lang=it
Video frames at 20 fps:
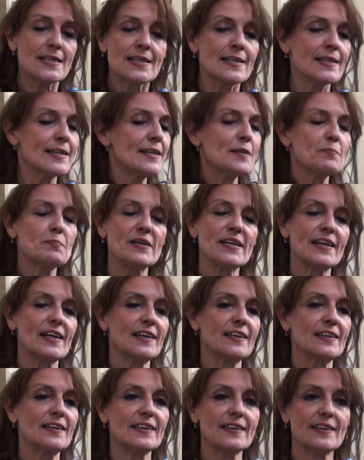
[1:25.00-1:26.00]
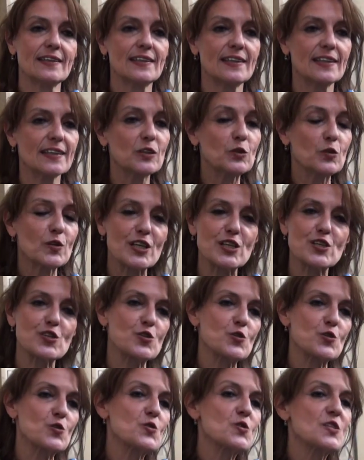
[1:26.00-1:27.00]
libera, eh,
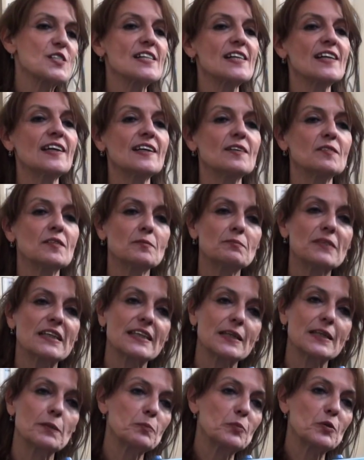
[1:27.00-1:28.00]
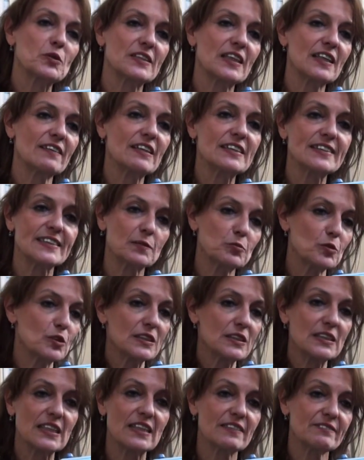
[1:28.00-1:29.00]
coraggiosa, eh, ma che portava il
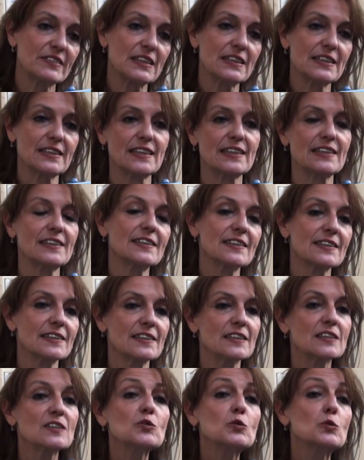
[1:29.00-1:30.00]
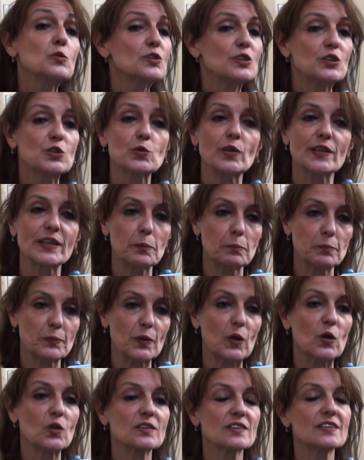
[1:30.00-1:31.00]
sapore della vita in tutti i suoi
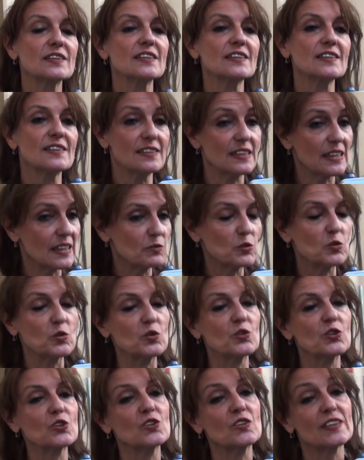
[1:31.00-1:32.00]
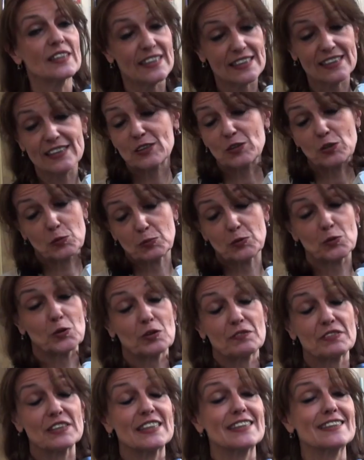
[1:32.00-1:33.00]
rapporti di lavoro e ancor più
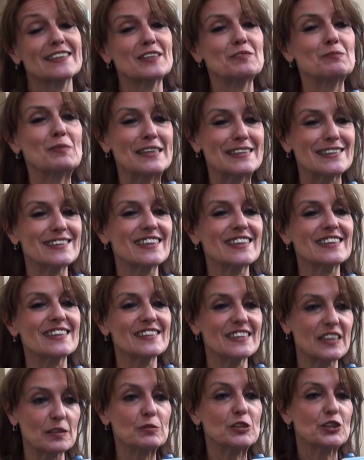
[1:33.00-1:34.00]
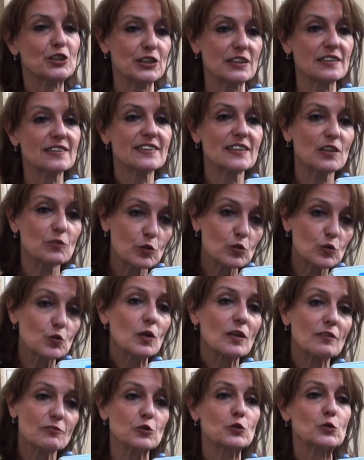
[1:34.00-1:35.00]
evidentemente di amicizia. Ha avuto
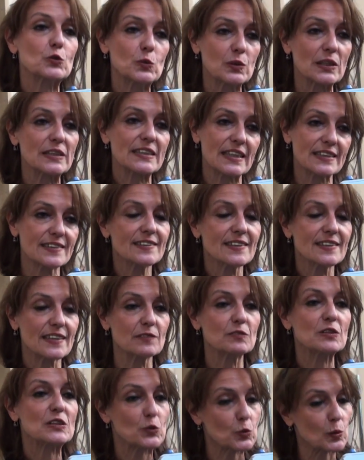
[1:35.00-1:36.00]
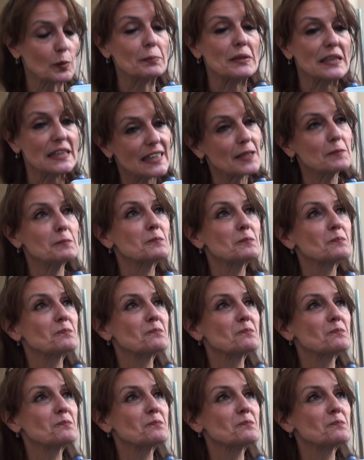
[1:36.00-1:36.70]
la fortuna di essere una sua amica.